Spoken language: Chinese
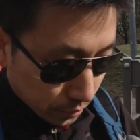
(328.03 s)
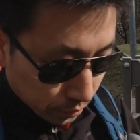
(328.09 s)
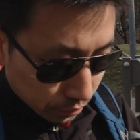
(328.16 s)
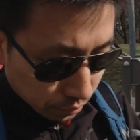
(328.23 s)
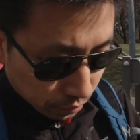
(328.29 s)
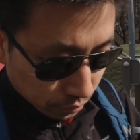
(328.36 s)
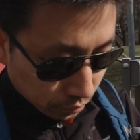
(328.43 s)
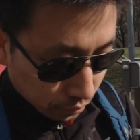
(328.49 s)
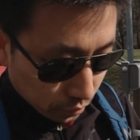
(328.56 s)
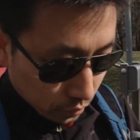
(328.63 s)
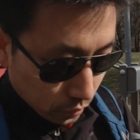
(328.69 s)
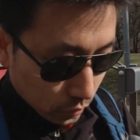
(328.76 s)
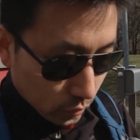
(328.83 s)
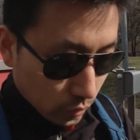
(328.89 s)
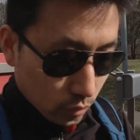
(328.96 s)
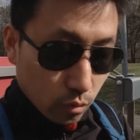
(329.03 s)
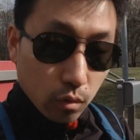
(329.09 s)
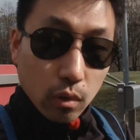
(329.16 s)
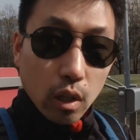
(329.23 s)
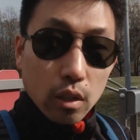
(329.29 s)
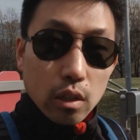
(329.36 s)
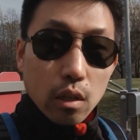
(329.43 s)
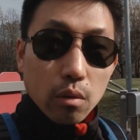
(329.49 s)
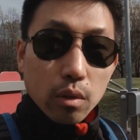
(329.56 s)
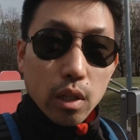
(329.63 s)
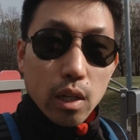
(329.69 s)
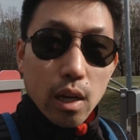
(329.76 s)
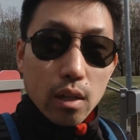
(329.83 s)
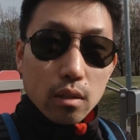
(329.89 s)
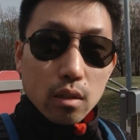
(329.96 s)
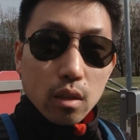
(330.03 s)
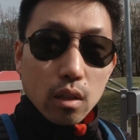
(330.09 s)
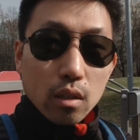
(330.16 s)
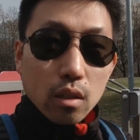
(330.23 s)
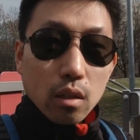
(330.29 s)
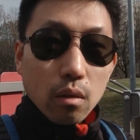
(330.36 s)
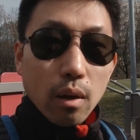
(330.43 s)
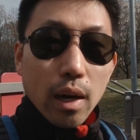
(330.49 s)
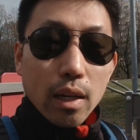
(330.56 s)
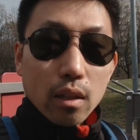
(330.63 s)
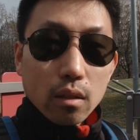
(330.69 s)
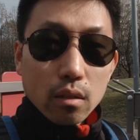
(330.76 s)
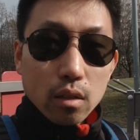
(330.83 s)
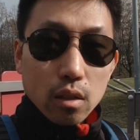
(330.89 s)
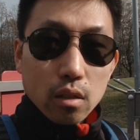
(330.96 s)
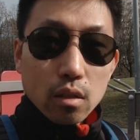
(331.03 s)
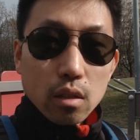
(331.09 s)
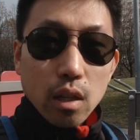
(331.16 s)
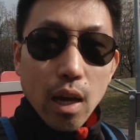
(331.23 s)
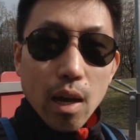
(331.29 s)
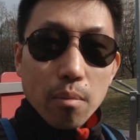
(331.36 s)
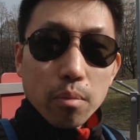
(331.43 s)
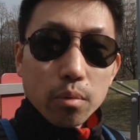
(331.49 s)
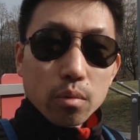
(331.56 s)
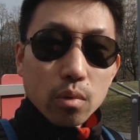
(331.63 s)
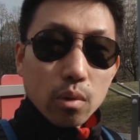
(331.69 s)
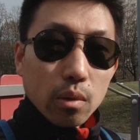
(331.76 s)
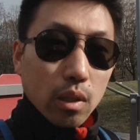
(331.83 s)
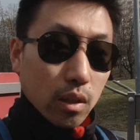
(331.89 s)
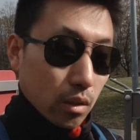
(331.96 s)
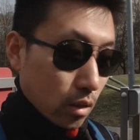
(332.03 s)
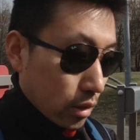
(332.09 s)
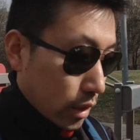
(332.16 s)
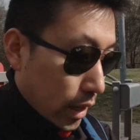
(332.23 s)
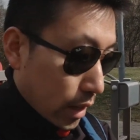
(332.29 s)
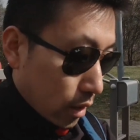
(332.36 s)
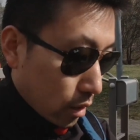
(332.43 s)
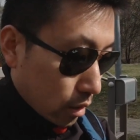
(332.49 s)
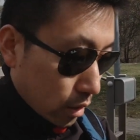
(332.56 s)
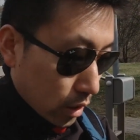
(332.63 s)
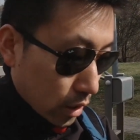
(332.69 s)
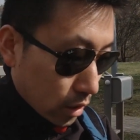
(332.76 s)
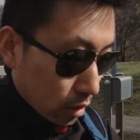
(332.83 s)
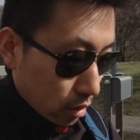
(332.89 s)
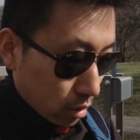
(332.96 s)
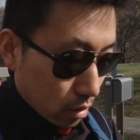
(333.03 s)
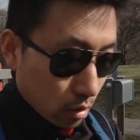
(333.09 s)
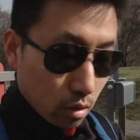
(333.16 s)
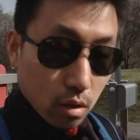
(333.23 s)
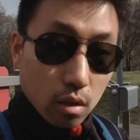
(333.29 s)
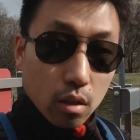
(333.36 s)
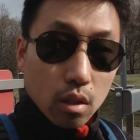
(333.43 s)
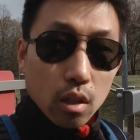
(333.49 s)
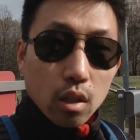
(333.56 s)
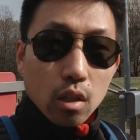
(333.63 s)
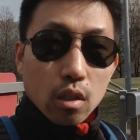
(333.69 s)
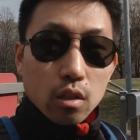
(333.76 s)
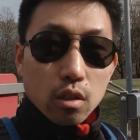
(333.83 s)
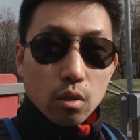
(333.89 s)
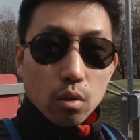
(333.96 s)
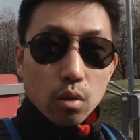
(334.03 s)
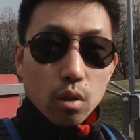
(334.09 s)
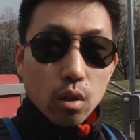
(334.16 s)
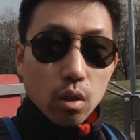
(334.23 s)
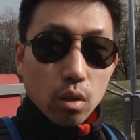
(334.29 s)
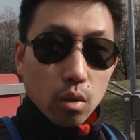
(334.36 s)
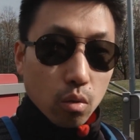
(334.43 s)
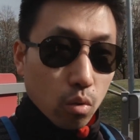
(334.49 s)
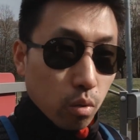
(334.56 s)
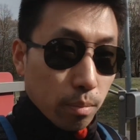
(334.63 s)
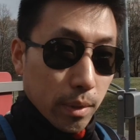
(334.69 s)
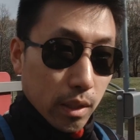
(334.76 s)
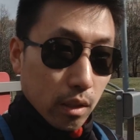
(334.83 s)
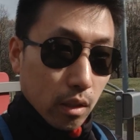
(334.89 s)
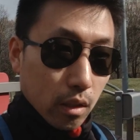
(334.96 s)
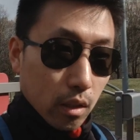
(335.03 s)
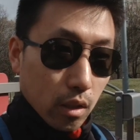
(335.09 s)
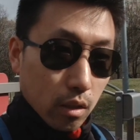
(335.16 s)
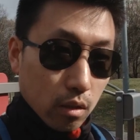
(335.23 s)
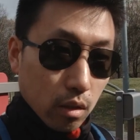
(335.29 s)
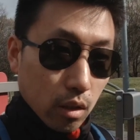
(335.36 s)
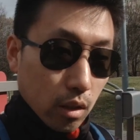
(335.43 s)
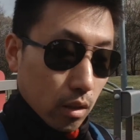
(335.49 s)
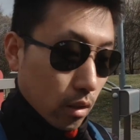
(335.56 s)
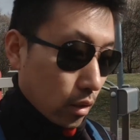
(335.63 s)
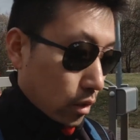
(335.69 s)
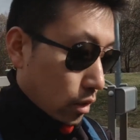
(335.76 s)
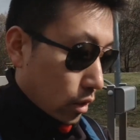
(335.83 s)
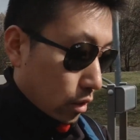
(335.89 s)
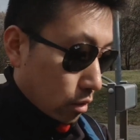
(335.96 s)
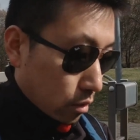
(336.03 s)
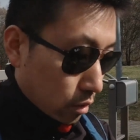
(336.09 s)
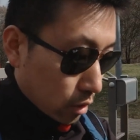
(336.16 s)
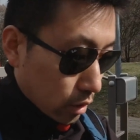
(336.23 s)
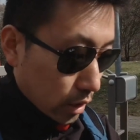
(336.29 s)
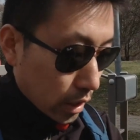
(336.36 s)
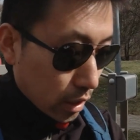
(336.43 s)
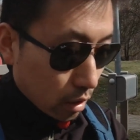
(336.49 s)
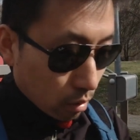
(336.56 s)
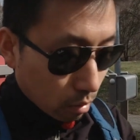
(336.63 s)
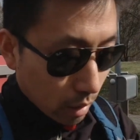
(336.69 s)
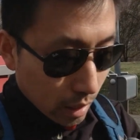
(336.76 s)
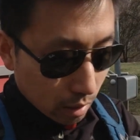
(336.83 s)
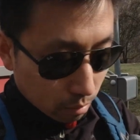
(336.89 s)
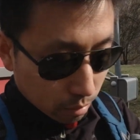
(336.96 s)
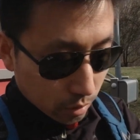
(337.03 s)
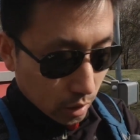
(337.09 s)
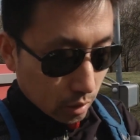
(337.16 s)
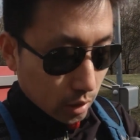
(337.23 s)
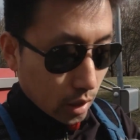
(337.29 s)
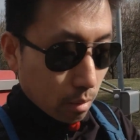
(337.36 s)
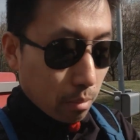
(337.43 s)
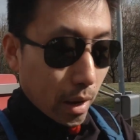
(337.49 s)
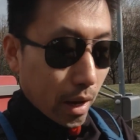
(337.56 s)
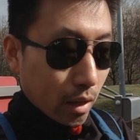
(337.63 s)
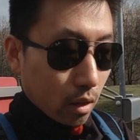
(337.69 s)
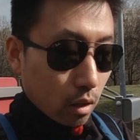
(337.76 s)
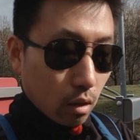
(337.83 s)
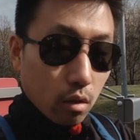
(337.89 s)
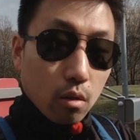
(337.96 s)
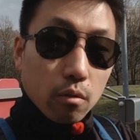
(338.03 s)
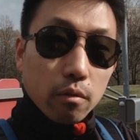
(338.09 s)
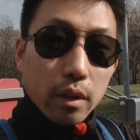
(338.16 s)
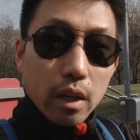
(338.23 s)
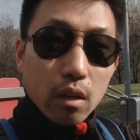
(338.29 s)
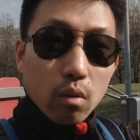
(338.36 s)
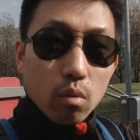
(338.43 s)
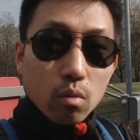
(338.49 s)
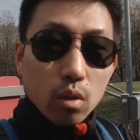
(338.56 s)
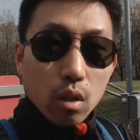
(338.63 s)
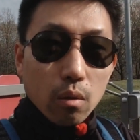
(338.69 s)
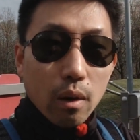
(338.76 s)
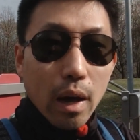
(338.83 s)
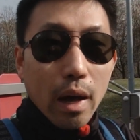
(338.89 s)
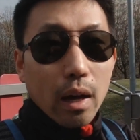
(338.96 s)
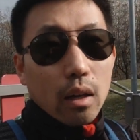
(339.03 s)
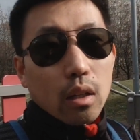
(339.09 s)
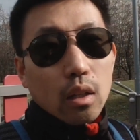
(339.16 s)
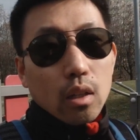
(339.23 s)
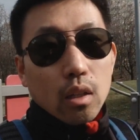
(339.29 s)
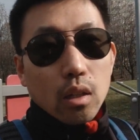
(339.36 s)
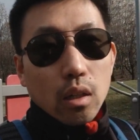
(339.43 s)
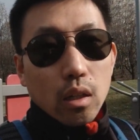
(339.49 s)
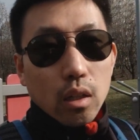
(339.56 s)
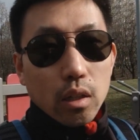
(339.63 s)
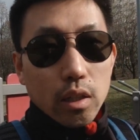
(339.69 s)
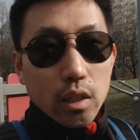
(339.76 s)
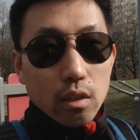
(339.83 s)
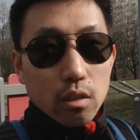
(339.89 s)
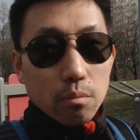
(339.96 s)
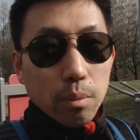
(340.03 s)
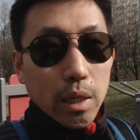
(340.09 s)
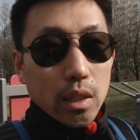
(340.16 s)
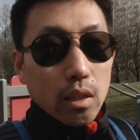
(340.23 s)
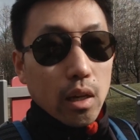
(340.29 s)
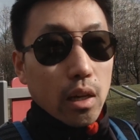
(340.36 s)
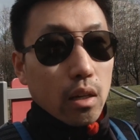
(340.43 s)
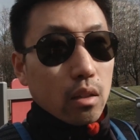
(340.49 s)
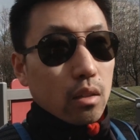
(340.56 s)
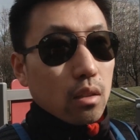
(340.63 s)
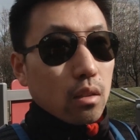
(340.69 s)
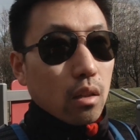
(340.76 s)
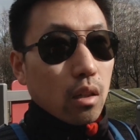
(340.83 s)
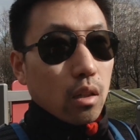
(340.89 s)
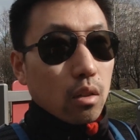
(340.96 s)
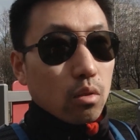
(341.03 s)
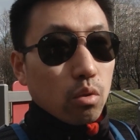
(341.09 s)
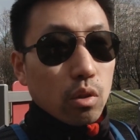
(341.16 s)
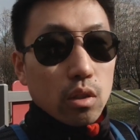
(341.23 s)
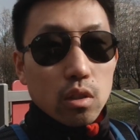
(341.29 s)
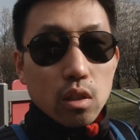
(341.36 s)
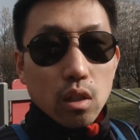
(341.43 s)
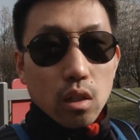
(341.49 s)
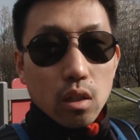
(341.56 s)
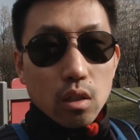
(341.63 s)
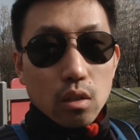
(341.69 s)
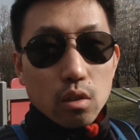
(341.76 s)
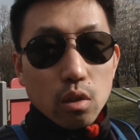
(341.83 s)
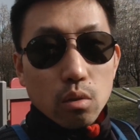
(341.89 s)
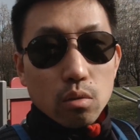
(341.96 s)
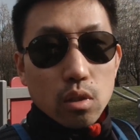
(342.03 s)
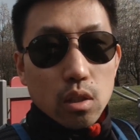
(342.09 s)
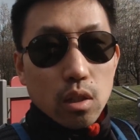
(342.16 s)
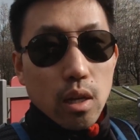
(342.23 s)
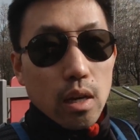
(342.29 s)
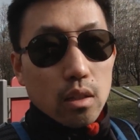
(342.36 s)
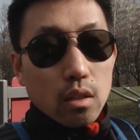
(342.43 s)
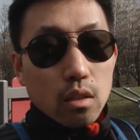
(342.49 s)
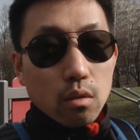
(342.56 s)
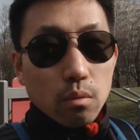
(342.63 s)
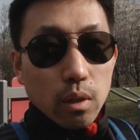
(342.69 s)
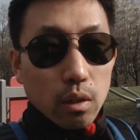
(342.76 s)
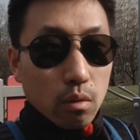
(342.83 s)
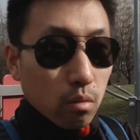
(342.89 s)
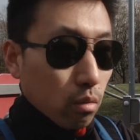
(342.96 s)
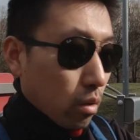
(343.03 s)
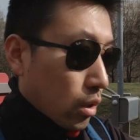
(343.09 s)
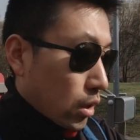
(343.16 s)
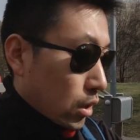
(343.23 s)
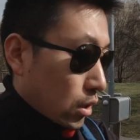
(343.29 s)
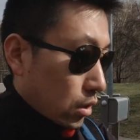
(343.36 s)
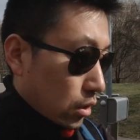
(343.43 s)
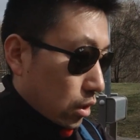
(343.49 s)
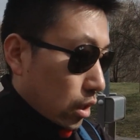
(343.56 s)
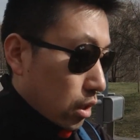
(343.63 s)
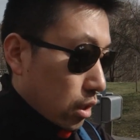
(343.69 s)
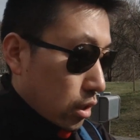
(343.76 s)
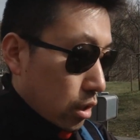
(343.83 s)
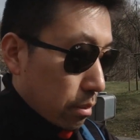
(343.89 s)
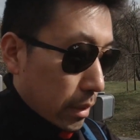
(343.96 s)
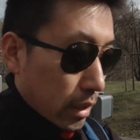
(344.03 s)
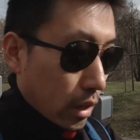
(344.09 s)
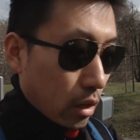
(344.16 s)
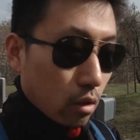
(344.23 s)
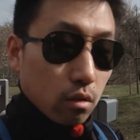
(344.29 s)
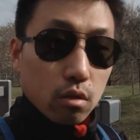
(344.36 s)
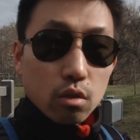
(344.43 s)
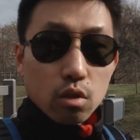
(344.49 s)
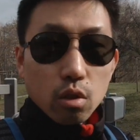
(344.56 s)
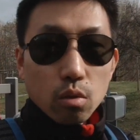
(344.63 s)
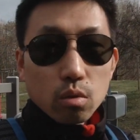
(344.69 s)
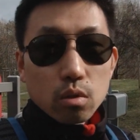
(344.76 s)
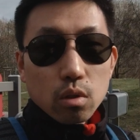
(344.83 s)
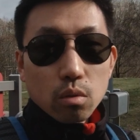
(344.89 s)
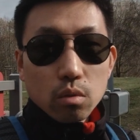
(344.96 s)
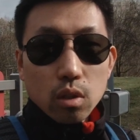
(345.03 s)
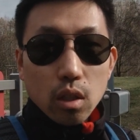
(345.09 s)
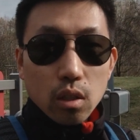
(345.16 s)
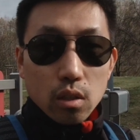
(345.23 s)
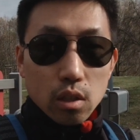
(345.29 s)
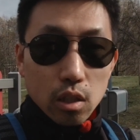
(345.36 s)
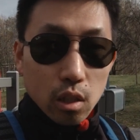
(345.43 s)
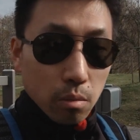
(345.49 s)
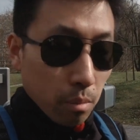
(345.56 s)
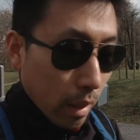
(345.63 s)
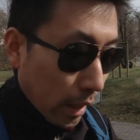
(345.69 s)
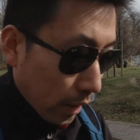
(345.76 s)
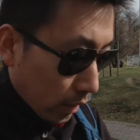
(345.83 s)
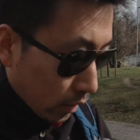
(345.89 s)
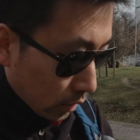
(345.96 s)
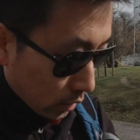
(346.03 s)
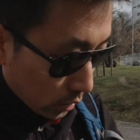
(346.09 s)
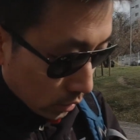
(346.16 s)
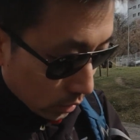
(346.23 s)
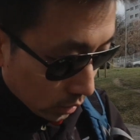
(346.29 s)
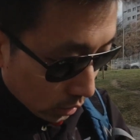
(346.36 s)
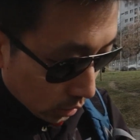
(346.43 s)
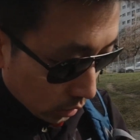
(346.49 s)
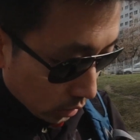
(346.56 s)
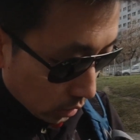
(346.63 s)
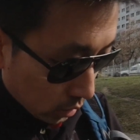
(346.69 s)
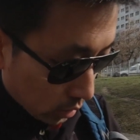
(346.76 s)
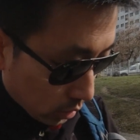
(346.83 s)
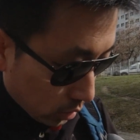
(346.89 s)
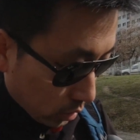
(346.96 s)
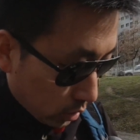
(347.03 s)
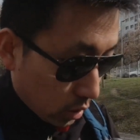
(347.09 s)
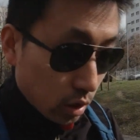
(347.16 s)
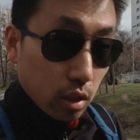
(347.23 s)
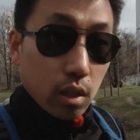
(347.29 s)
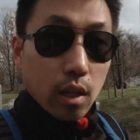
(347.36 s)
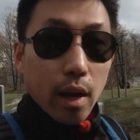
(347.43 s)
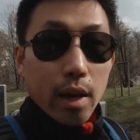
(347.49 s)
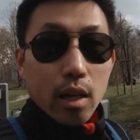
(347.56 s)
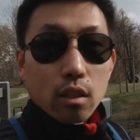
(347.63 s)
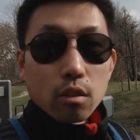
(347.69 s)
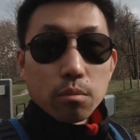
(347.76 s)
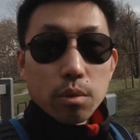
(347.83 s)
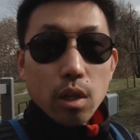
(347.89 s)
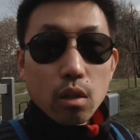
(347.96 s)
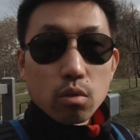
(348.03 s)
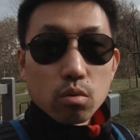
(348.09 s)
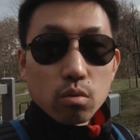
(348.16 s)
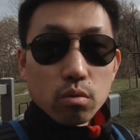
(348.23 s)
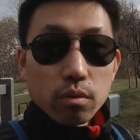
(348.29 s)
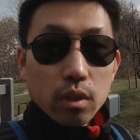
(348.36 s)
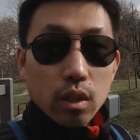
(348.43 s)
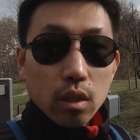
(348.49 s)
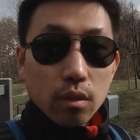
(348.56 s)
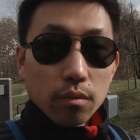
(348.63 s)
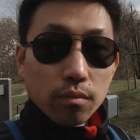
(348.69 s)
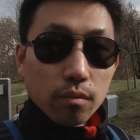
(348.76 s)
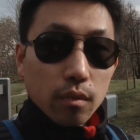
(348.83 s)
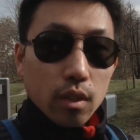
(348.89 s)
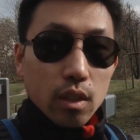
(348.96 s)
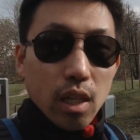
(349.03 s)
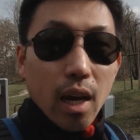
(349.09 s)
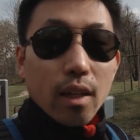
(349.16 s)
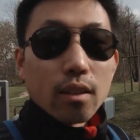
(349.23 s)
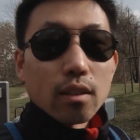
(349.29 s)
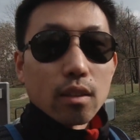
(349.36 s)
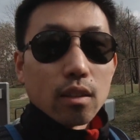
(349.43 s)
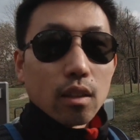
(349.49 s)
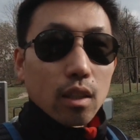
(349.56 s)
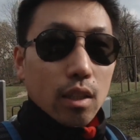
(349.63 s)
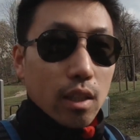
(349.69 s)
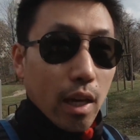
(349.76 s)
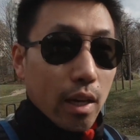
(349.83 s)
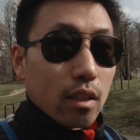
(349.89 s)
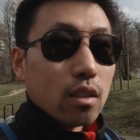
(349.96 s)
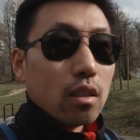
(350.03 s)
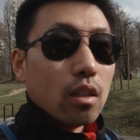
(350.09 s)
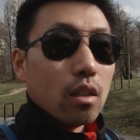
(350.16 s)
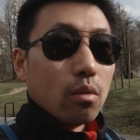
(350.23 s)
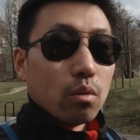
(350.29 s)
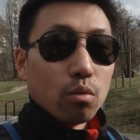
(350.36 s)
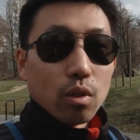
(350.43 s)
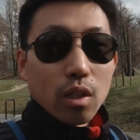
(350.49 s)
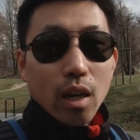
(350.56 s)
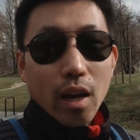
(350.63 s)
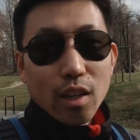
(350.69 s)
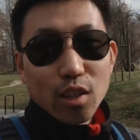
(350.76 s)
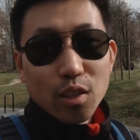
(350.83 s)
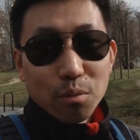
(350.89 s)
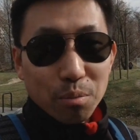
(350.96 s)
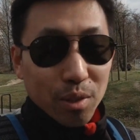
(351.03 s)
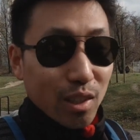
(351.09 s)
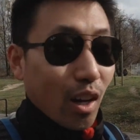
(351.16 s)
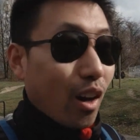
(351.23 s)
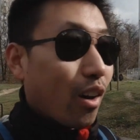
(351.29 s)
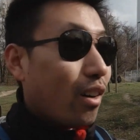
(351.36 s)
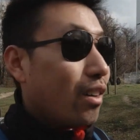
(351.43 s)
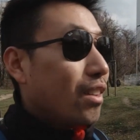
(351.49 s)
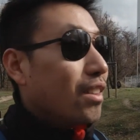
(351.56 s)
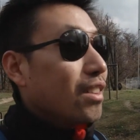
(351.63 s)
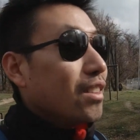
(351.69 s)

嗯，而且我那辆车子的话其实还不错，之前也是是呃酷比的一个车子，然后之前也花了不少钱买的，然后维护的话，呃也是每年呃春季和秋季两次维护。车子基本上九九成新吧，嗯，骑起来也是比较舒服的，样子和颜色我觉得还是比较，